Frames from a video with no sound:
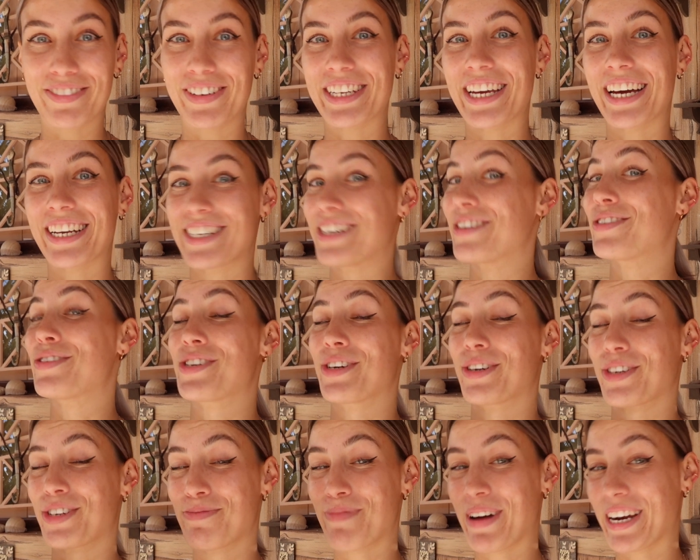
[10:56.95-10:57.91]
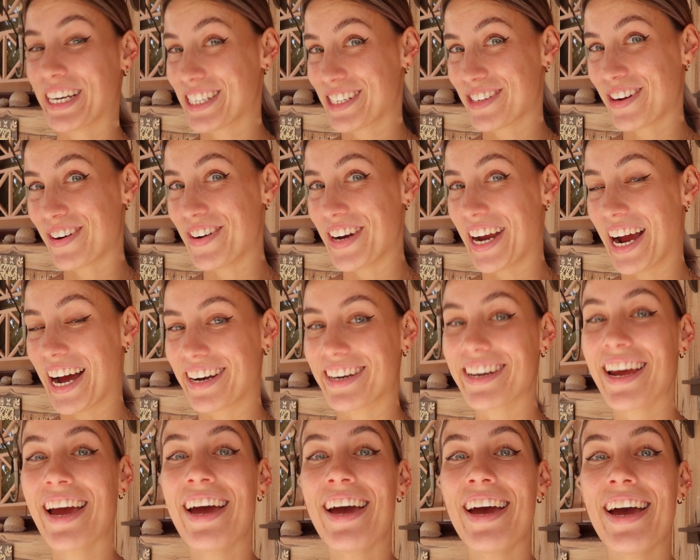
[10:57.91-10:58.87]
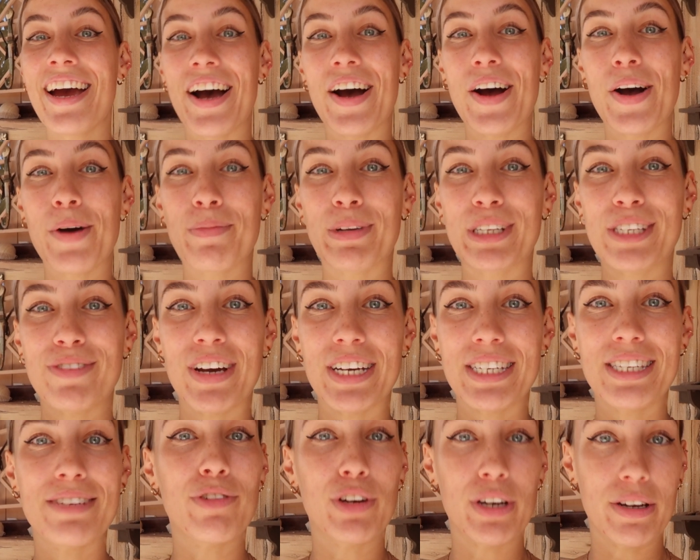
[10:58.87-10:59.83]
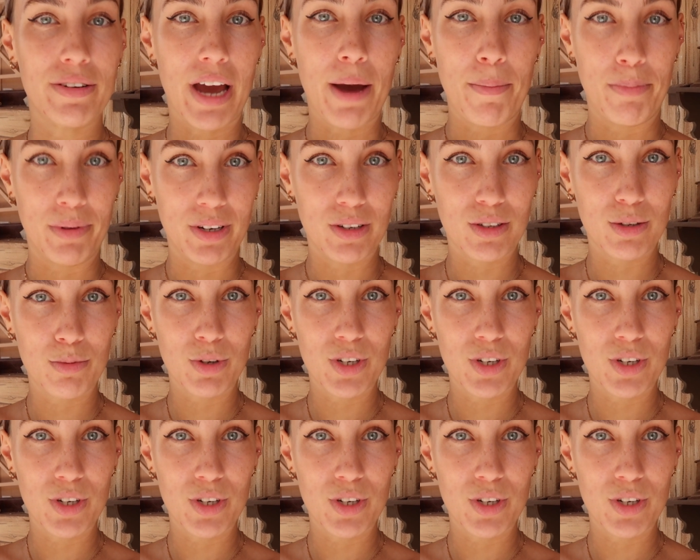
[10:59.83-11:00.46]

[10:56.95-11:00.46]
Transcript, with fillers: weil die hatte ich natürlich auch schon in meiner Story an. Ähm, und zwar ist die von der Happiness